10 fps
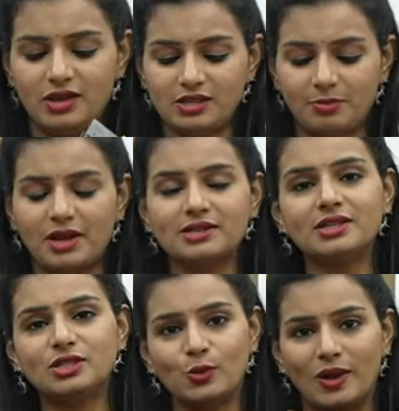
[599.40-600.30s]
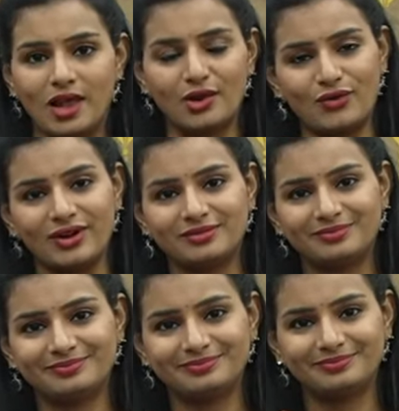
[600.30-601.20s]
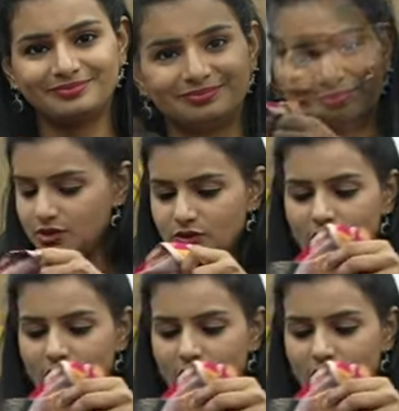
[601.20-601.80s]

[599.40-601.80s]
ఓకే ద ప్రైజ్ ఇస్ ట్వెల్వ్ హండ్రెడ్ సో